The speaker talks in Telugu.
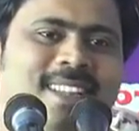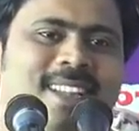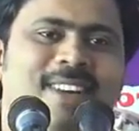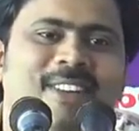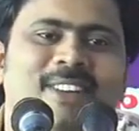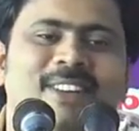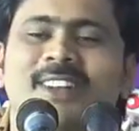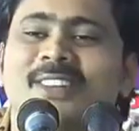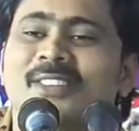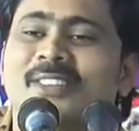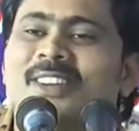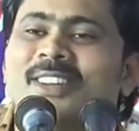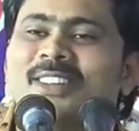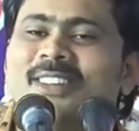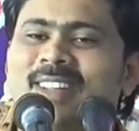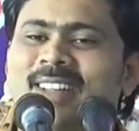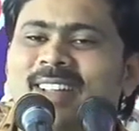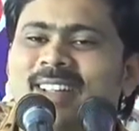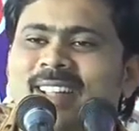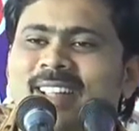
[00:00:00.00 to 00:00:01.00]
ఎవడట వీడు
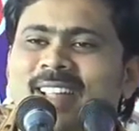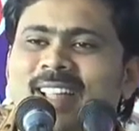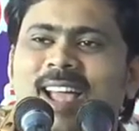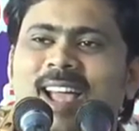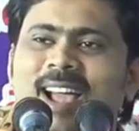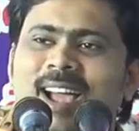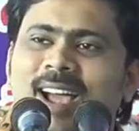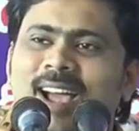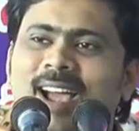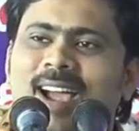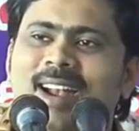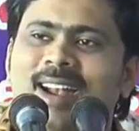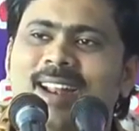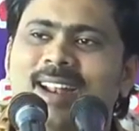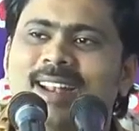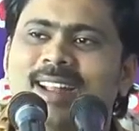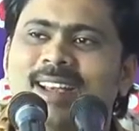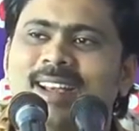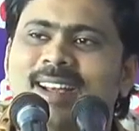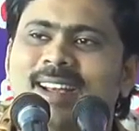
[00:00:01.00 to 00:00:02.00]

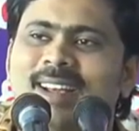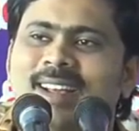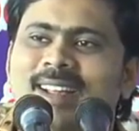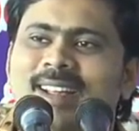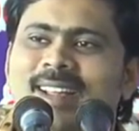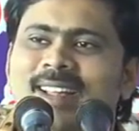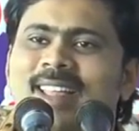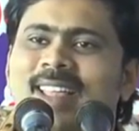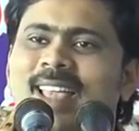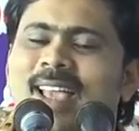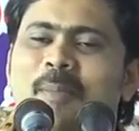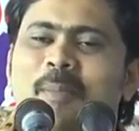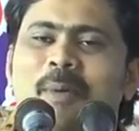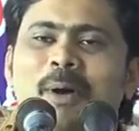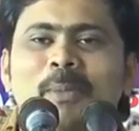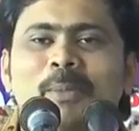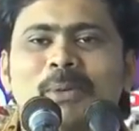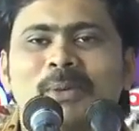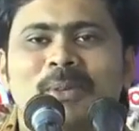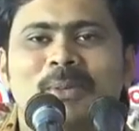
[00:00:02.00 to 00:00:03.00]
ఆగడట ఏ
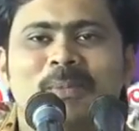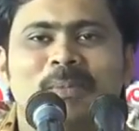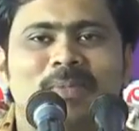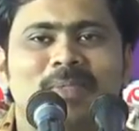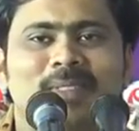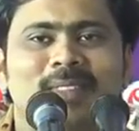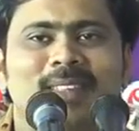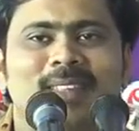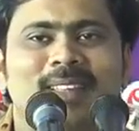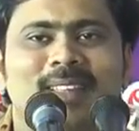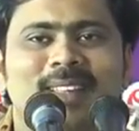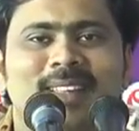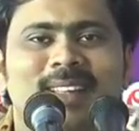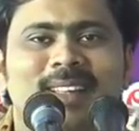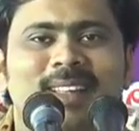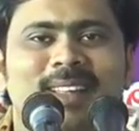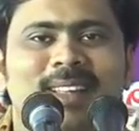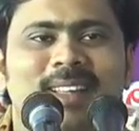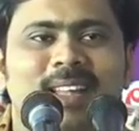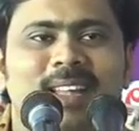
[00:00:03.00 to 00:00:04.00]
పాపం
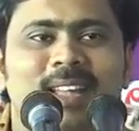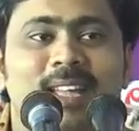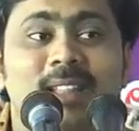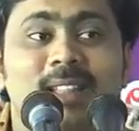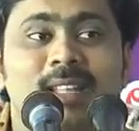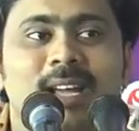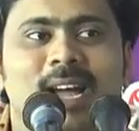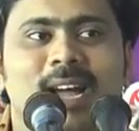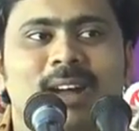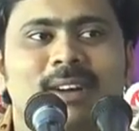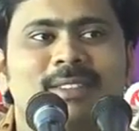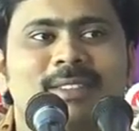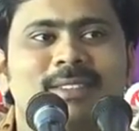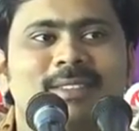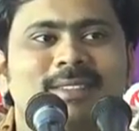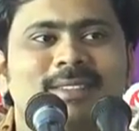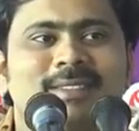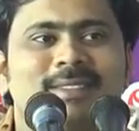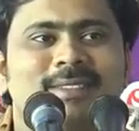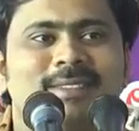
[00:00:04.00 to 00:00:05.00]
ఎందుకు ఆగడో
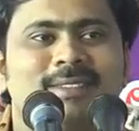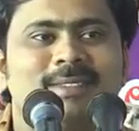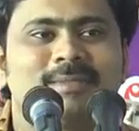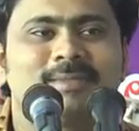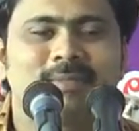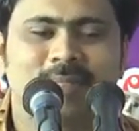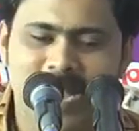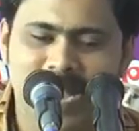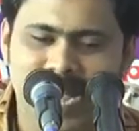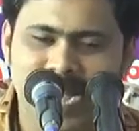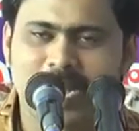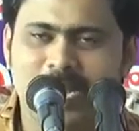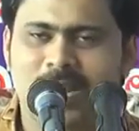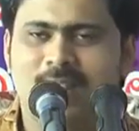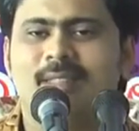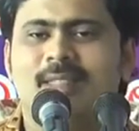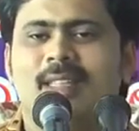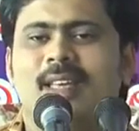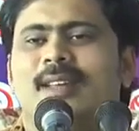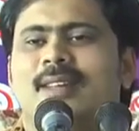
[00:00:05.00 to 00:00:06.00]

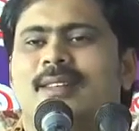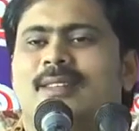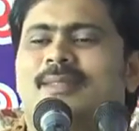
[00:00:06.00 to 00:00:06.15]
ఆగడంతే